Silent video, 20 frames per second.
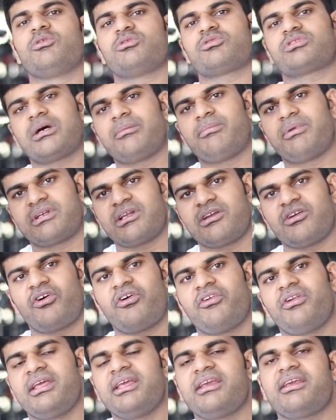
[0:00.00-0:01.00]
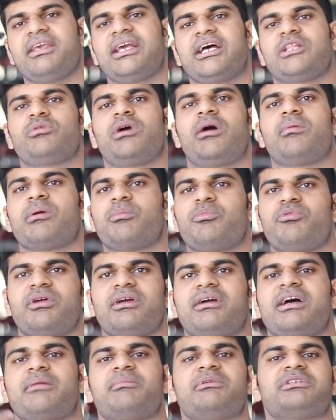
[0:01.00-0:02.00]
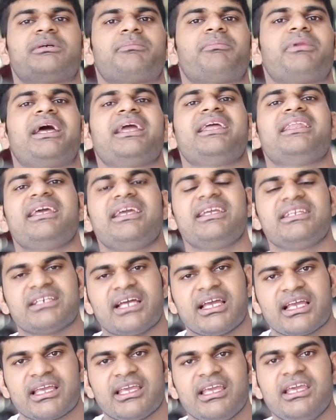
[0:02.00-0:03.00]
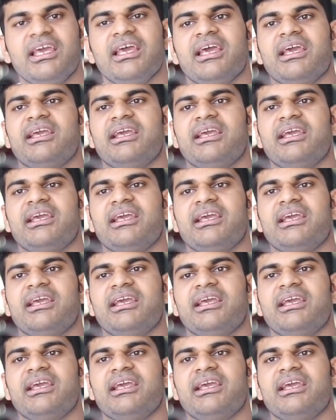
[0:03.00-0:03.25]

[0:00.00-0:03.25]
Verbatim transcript: उसका बटन ऑन नहीं किया तो आपके पूरे घर में सप्लाई नहीं जाएगी